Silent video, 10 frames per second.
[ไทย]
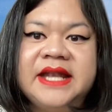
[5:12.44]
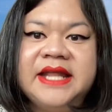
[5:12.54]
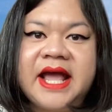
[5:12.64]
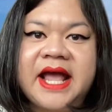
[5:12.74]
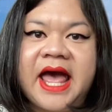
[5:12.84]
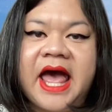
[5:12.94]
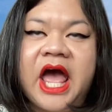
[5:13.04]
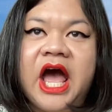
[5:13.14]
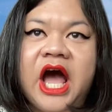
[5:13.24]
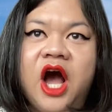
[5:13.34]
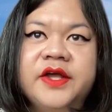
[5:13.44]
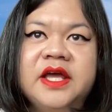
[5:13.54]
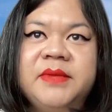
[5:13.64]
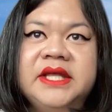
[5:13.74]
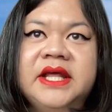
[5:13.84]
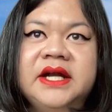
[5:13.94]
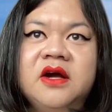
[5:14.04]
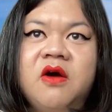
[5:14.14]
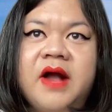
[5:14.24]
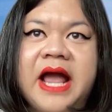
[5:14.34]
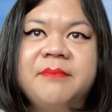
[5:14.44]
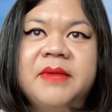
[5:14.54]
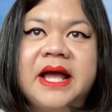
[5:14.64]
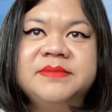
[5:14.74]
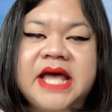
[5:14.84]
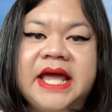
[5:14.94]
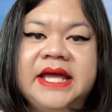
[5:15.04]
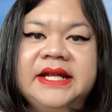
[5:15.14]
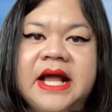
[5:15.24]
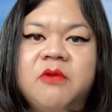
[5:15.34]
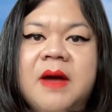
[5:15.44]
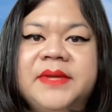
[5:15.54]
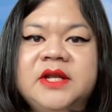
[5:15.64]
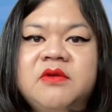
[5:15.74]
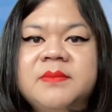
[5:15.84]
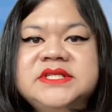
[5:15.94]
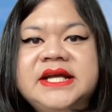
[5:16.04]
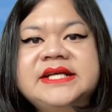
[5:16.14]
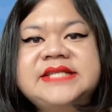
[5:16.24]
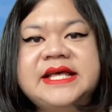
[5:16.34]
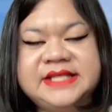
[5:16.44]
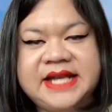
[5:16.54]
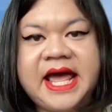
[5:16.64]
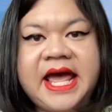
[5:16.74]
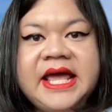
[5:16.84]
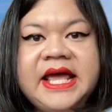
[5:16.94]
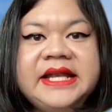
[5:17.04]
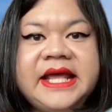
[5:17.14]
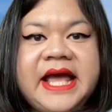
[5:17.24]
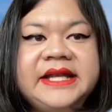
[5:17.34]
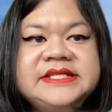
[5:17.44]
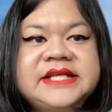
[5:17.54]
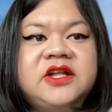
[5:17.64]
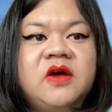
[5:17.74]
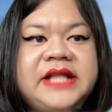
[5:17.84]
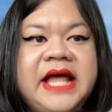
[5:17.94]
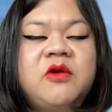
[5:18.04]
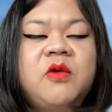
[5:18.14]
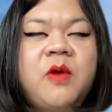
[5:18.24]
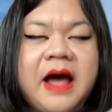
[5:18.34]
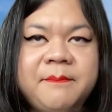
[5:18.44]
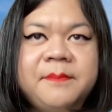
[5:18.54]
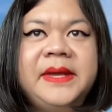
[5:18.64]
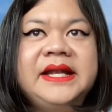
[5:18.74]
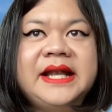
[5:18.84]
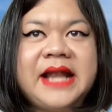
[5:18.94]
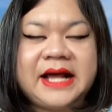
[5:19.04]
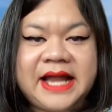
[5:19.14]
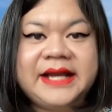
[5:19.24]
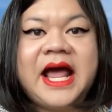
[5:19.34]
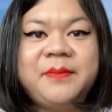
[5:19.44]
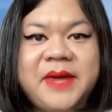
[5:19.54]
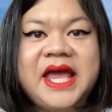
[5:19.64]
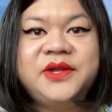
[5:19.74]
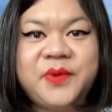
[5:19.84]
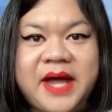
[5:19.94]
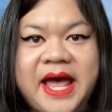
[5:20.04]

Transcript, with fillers: ยเนี่ยค่ะเออยังมีในเรื่องของการบังคับใช้หลักความคิดความเชื่อทางศาสนา ในการที่จะต่อต้านความเป็นหลากหลายทางเพศอยู่